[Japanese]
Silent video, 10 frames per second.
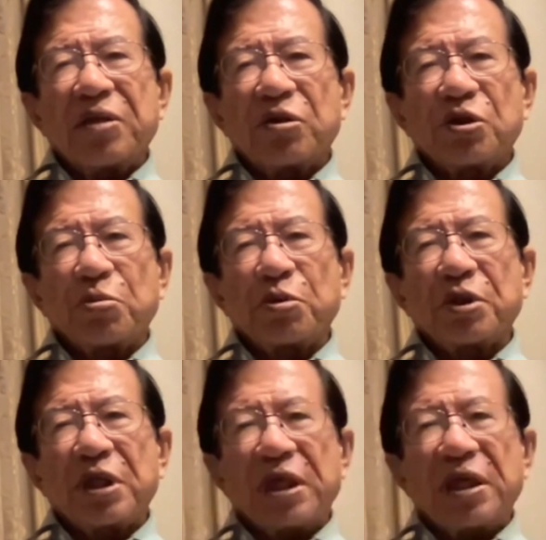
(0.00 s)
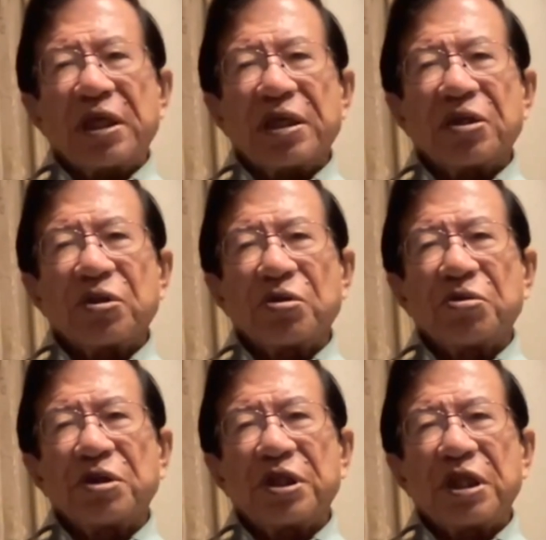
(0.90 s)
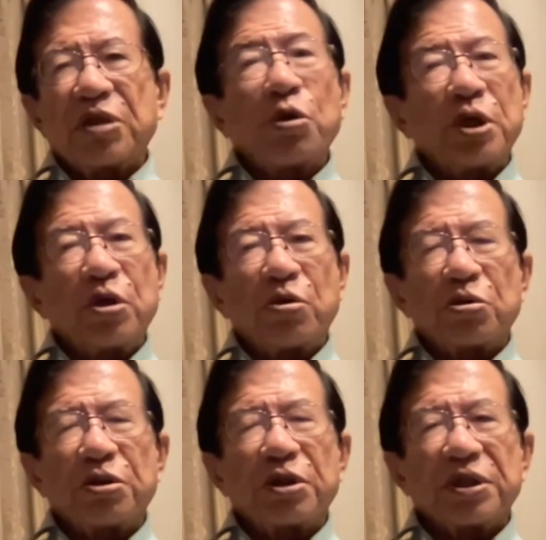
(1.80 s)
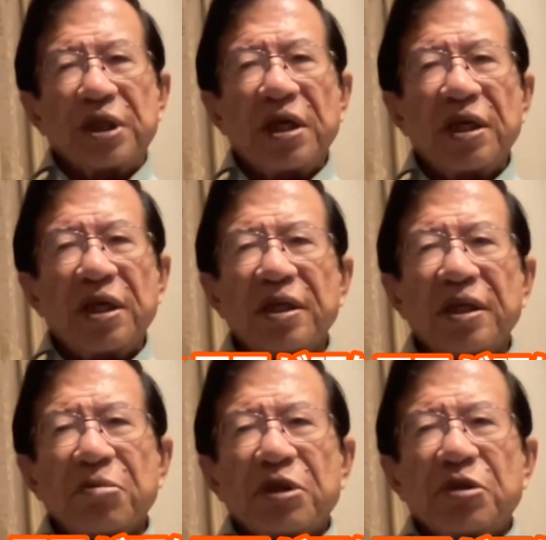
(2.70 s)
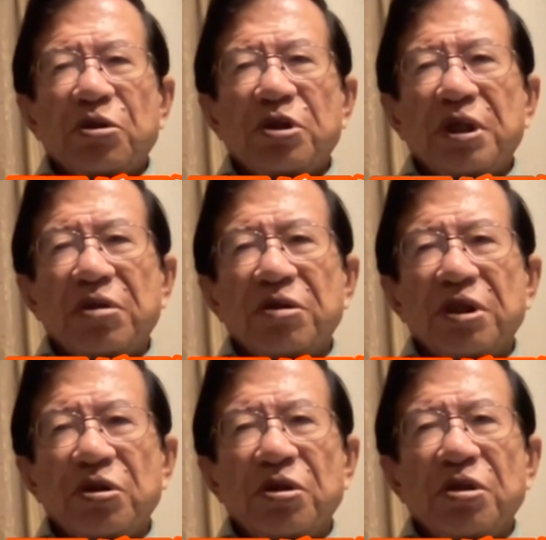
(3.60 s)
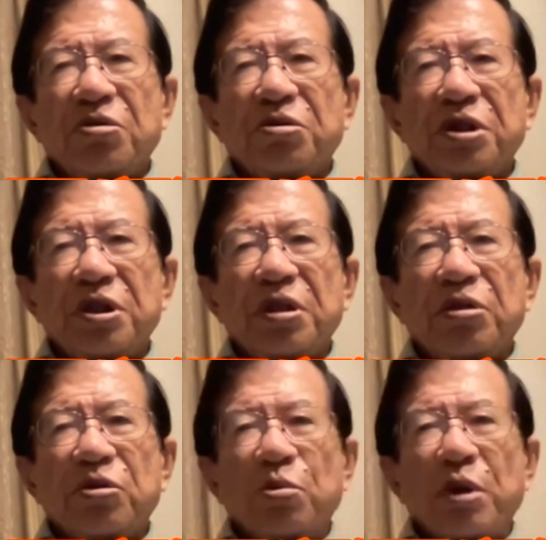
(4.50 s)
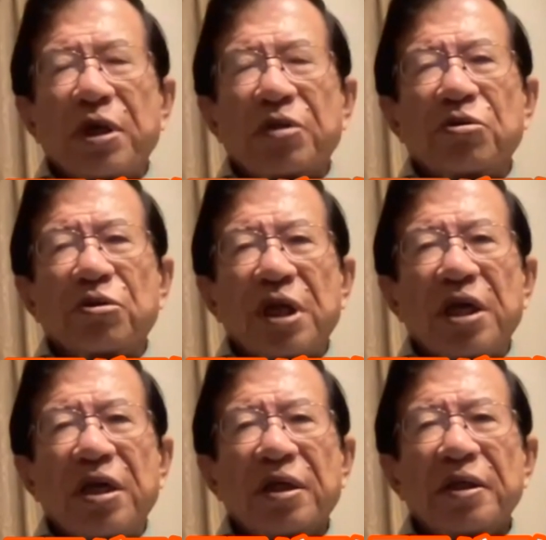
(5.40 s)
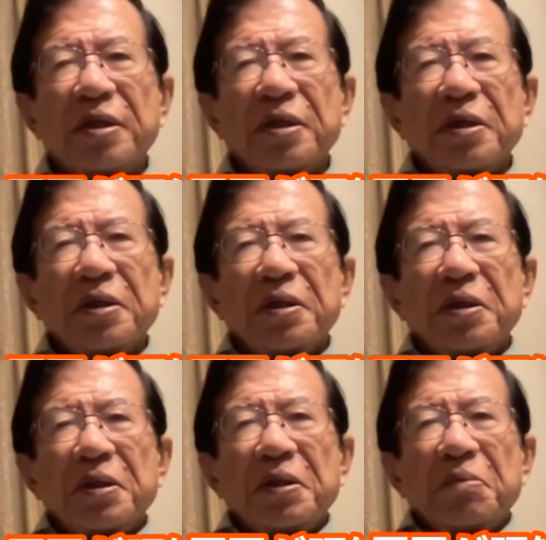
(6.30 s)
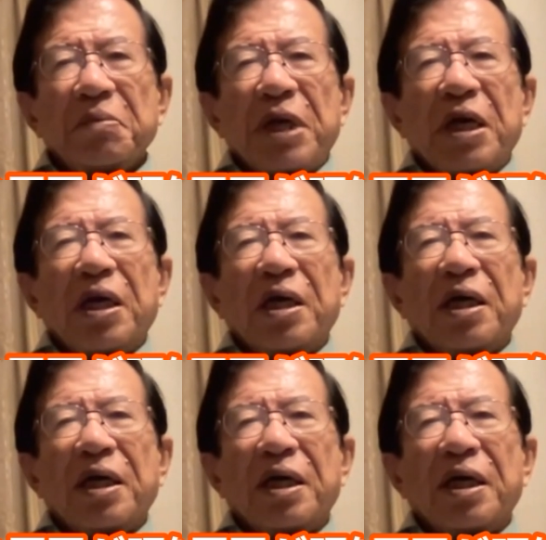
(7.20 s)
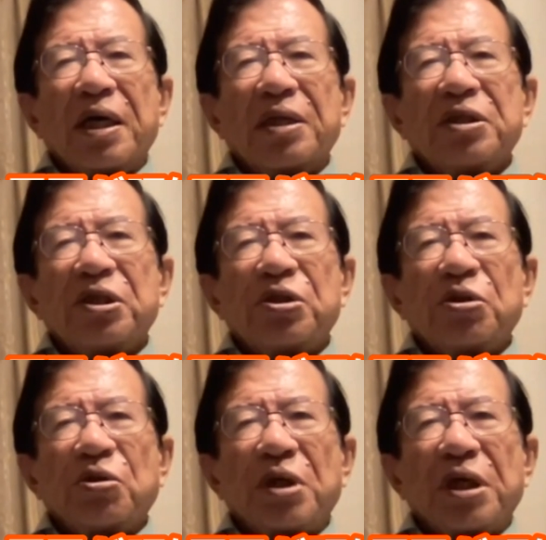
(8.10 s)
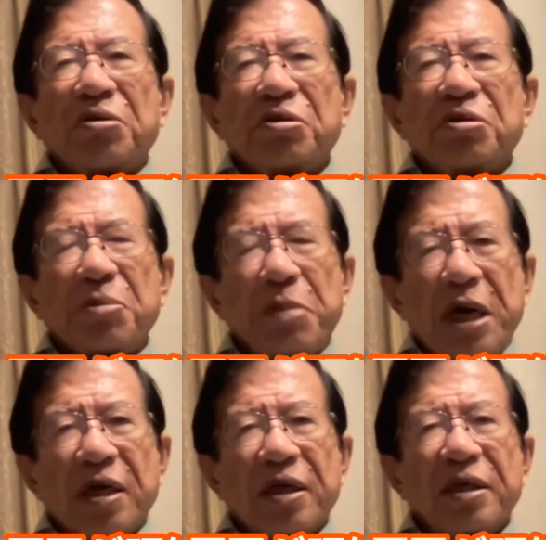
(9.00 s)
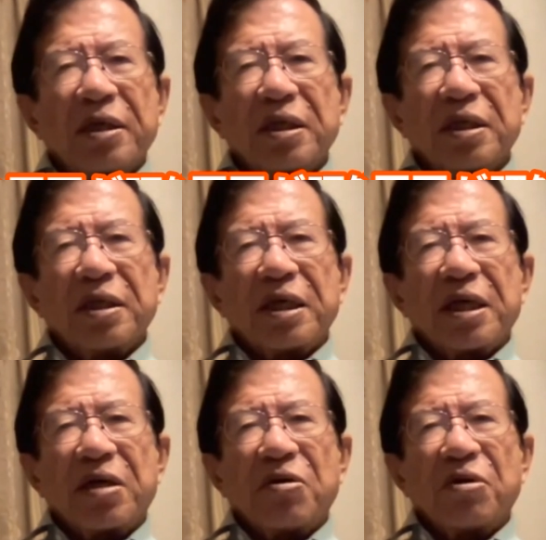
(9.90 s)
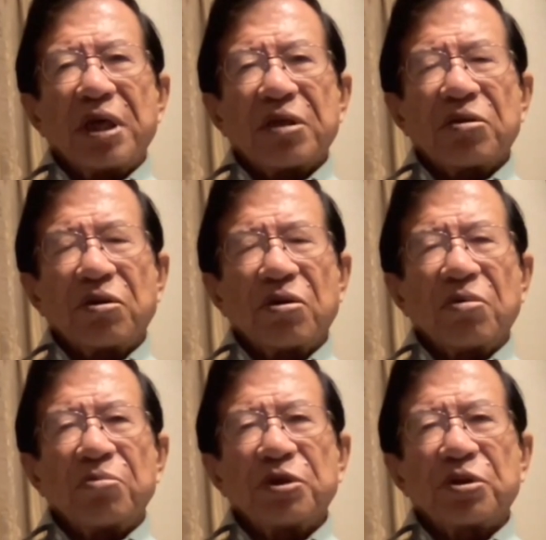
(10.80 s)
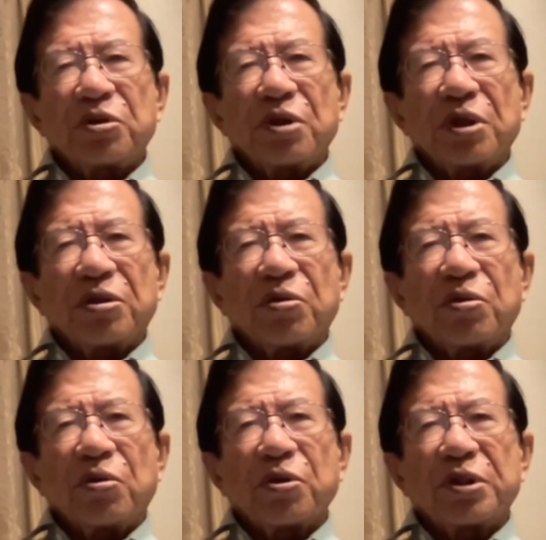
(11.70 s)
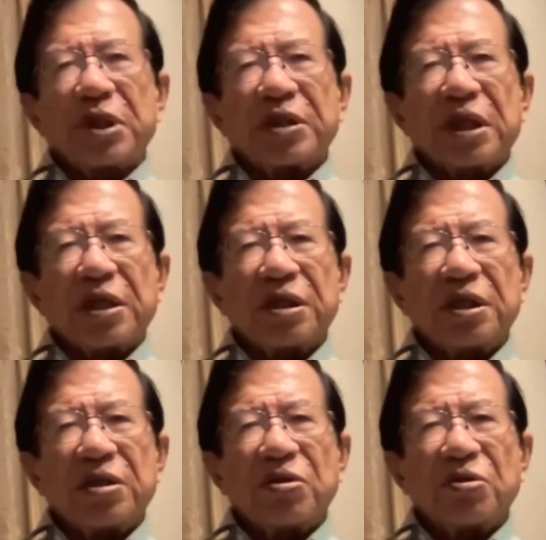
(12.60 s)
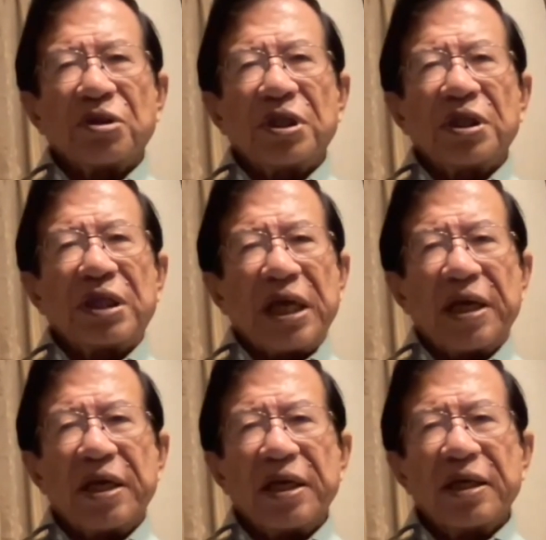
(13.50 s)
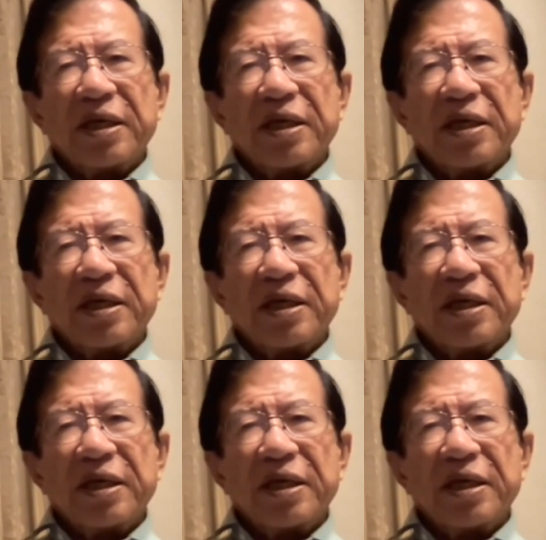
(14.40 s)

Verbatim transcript: 閉じこもったり、そういうふうにして逃避行動ですね。まあ、そこに出ると非常に苦しんでると思われるので、まあ、事情が許せば、母親と息子、あの、お子さん3人の4人で、